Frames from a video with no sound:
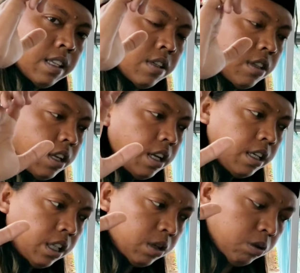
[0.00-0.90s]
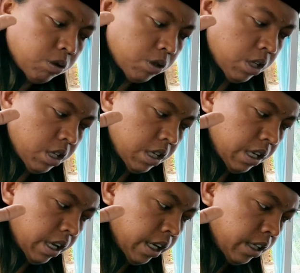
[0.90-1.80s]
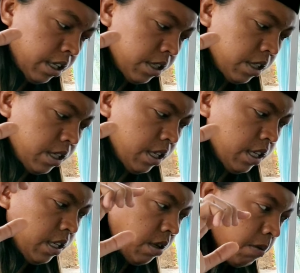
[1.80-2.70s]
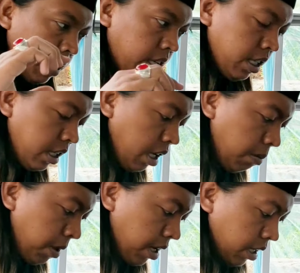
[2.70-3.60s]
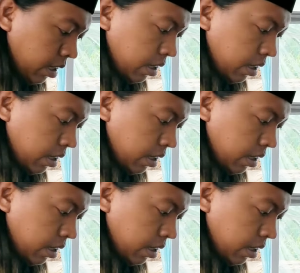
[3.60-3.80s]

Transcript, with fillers: setelah kita kunci energinya makanya kenapa